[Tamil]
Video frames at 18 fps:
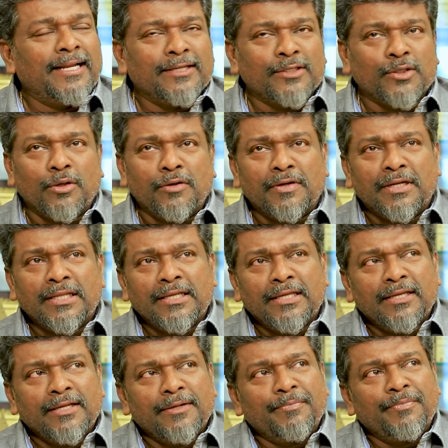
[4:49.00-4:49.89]
நான் சொல்ல
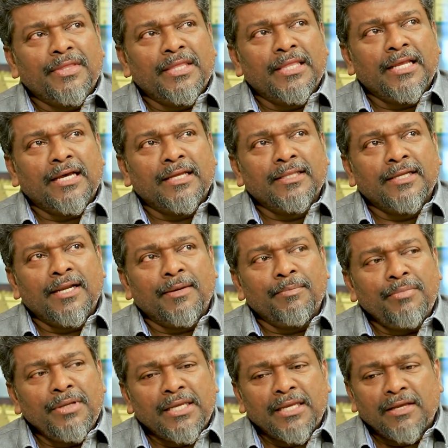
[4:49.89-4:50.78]
வர்றது அந்த
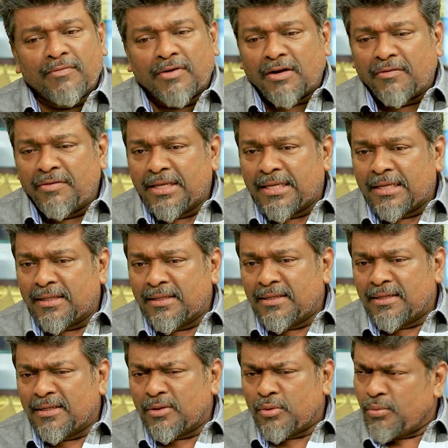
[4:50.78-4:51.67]
நம்பிக்கையை வர
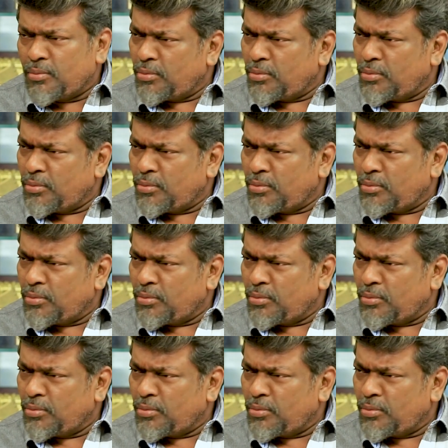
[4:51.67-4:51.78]
வைக்கிறதுன்றது